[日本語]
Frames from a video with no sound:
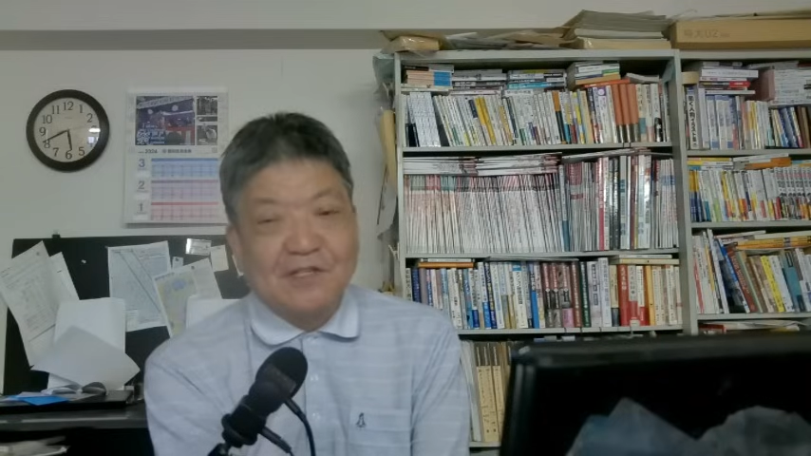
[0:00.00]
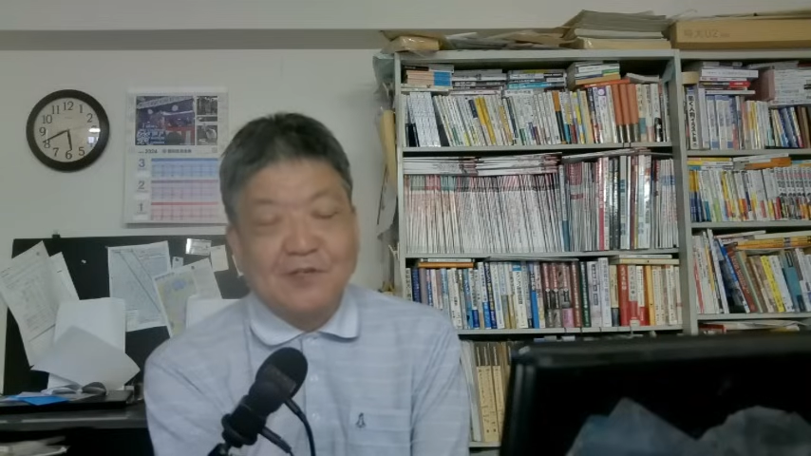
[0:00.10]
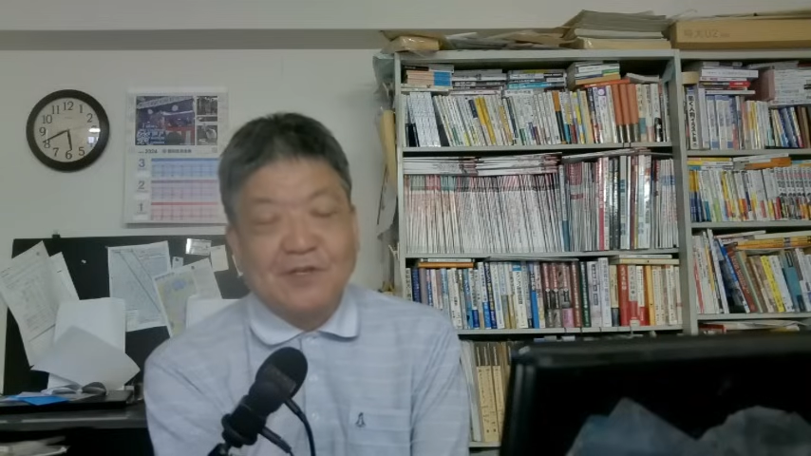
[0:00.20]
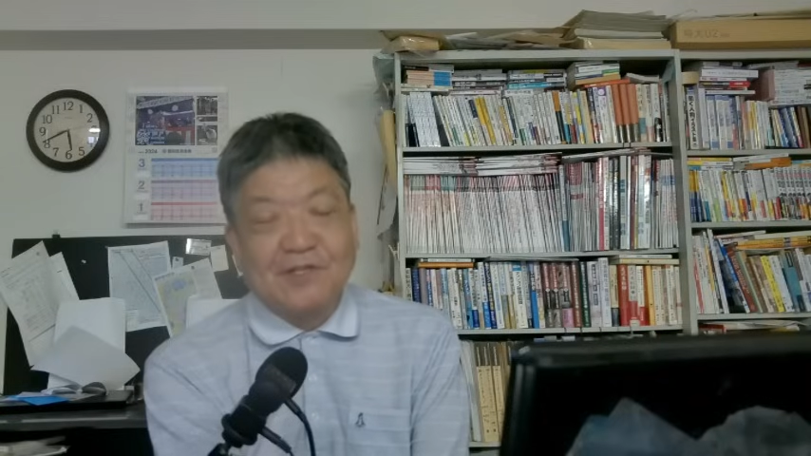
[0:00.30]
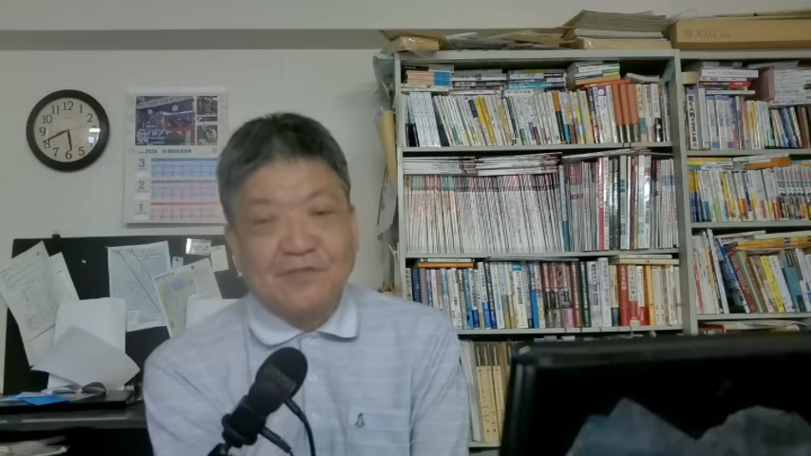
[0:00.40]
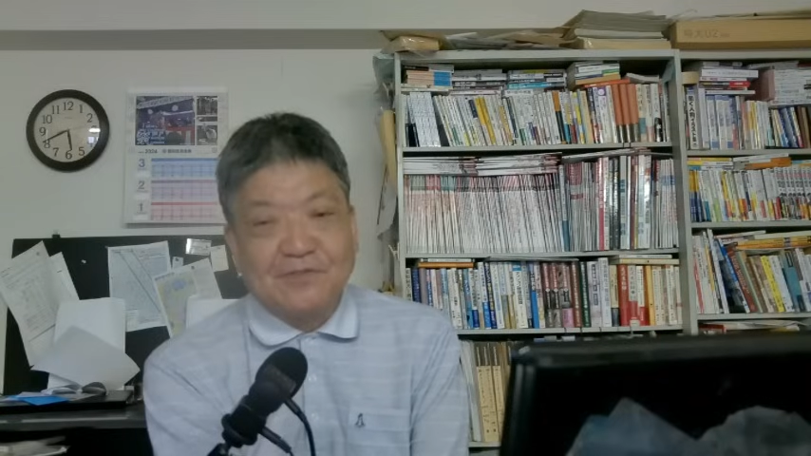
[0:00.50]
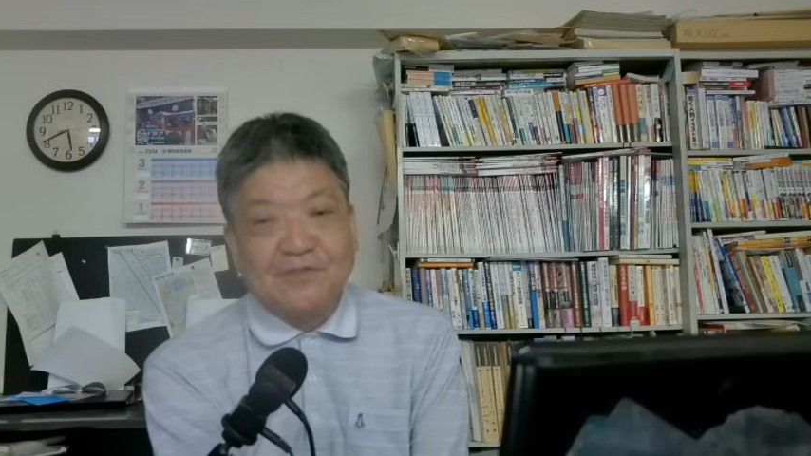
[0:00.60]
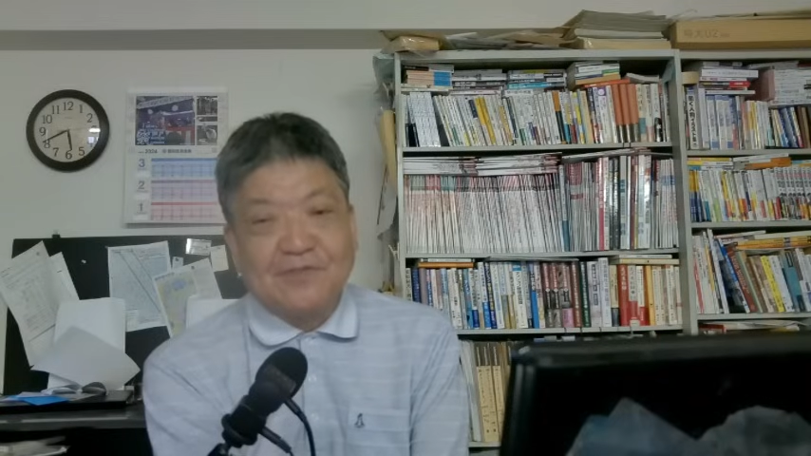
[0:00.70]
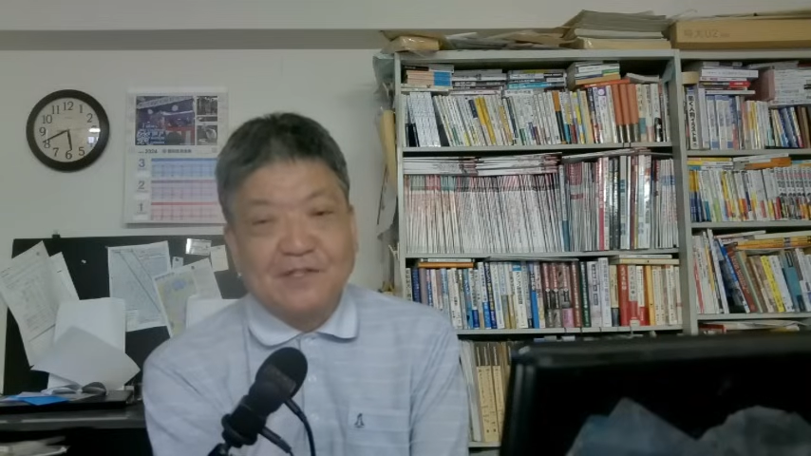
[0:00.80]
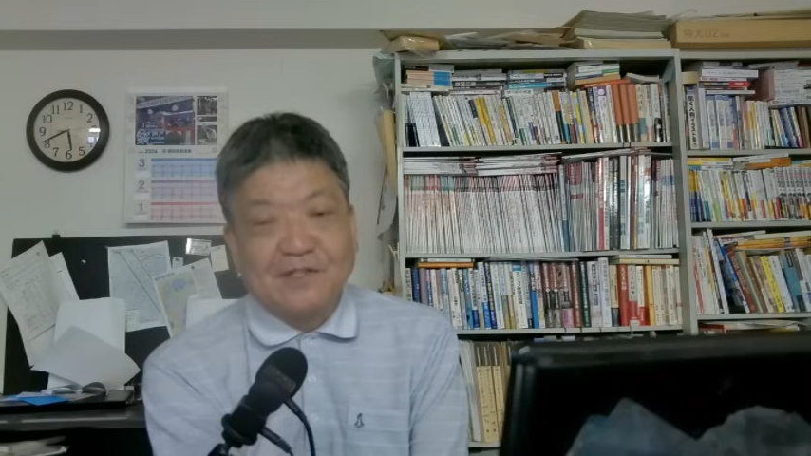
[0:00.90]
出せればいいです
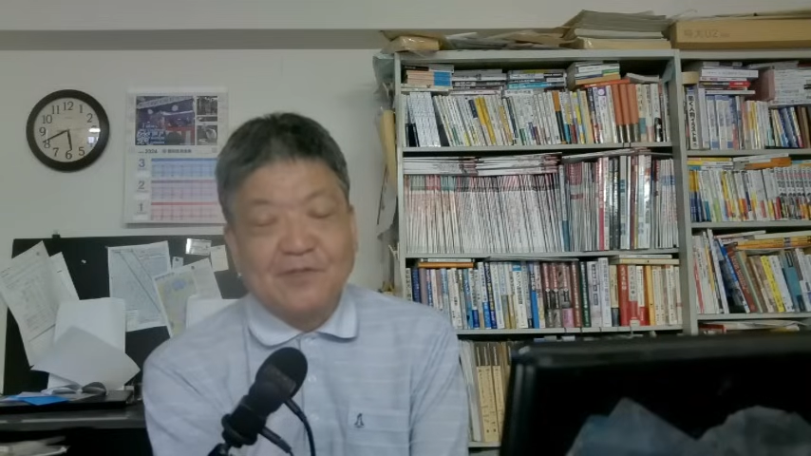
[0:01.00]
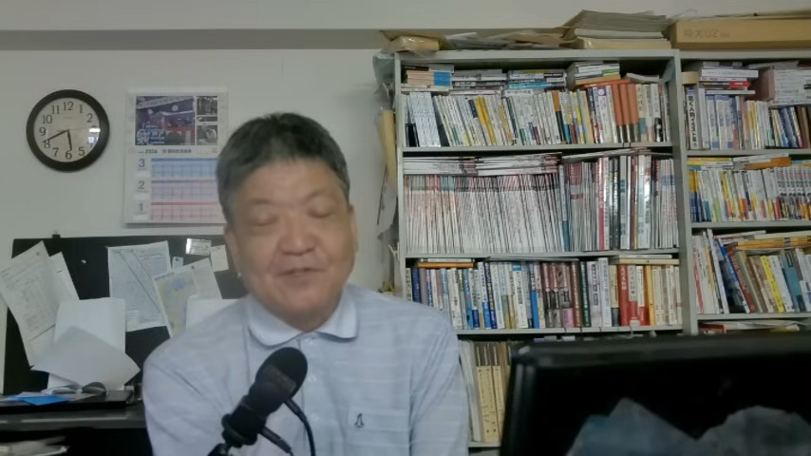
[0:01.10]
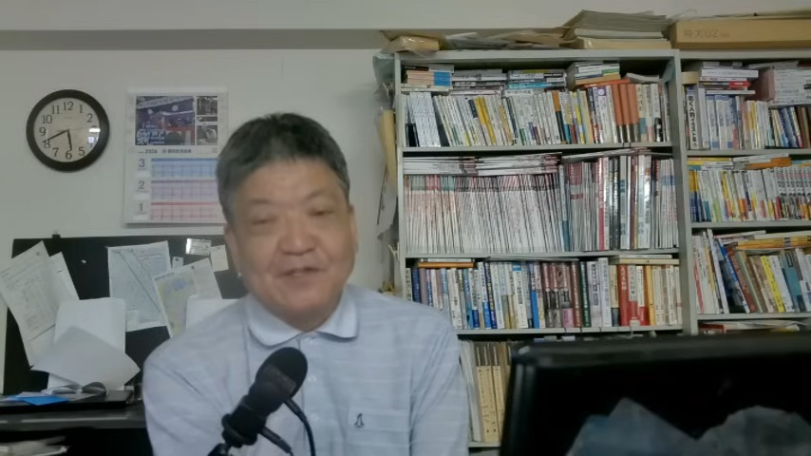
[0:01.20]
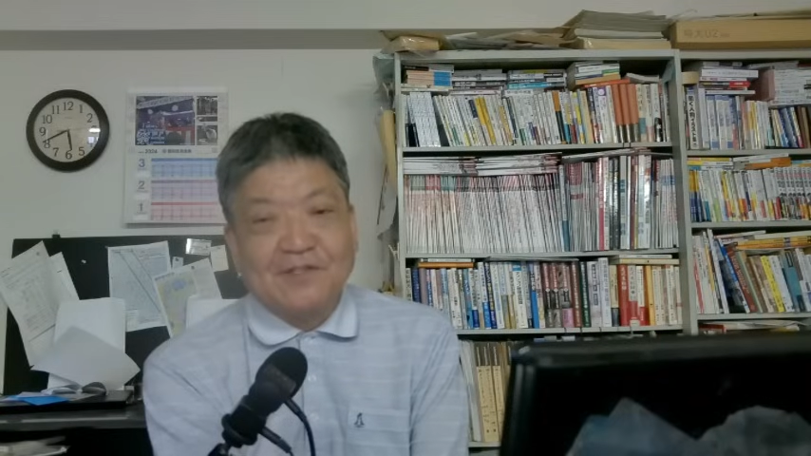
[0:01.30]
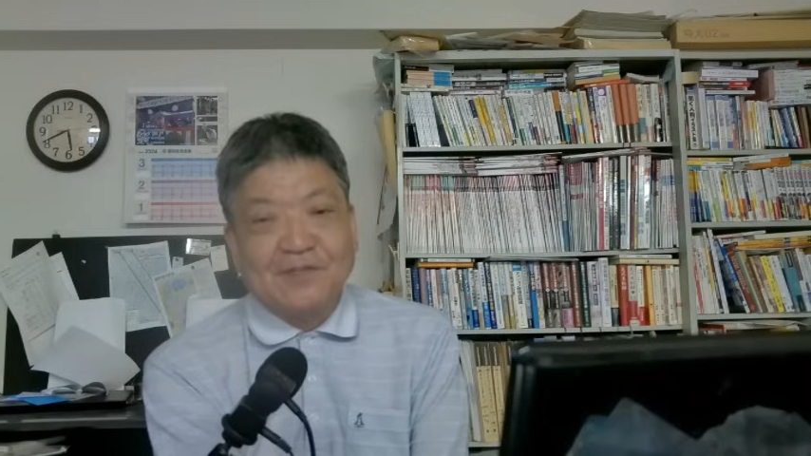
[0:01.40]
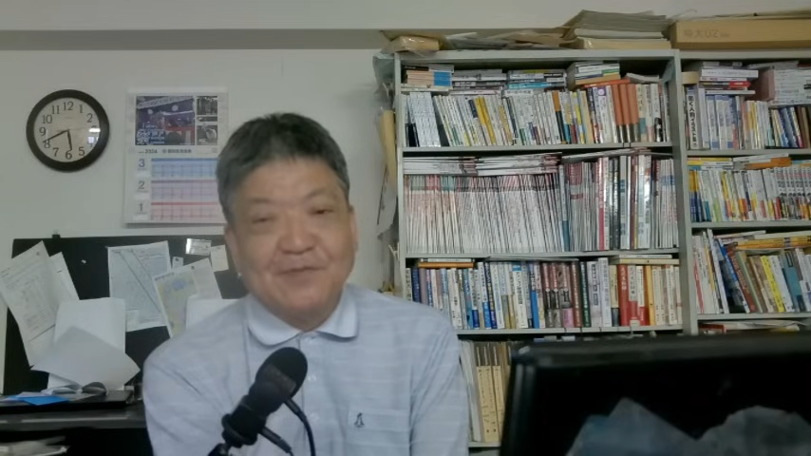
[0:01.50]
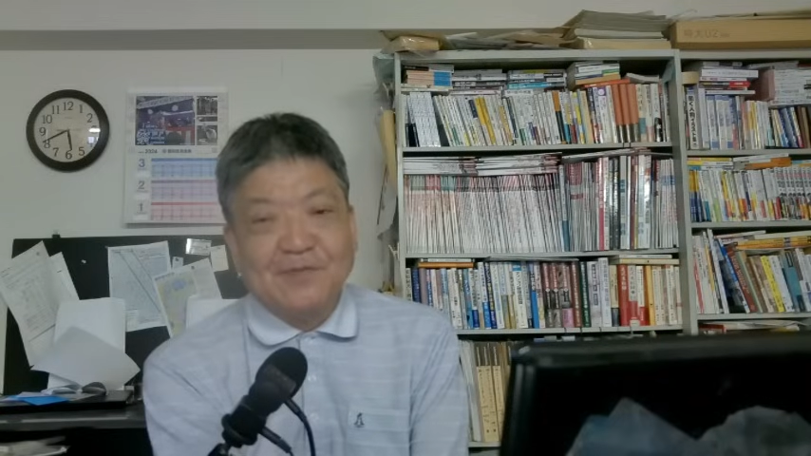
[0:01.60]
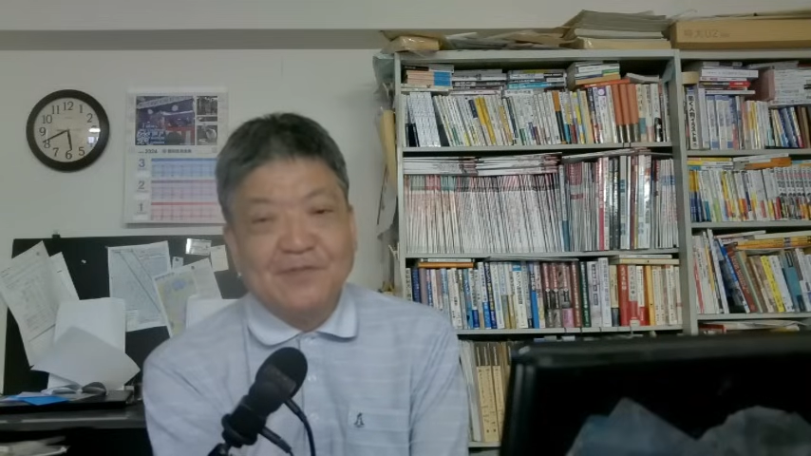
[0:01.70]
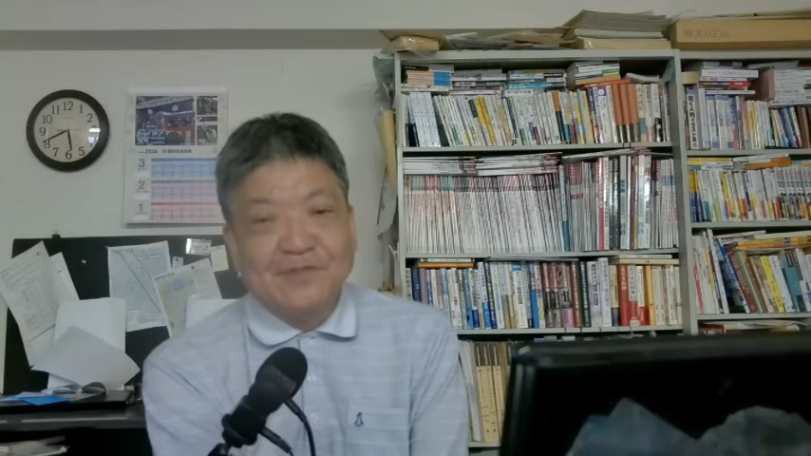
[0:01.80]
よ。出せるわけないんだもん。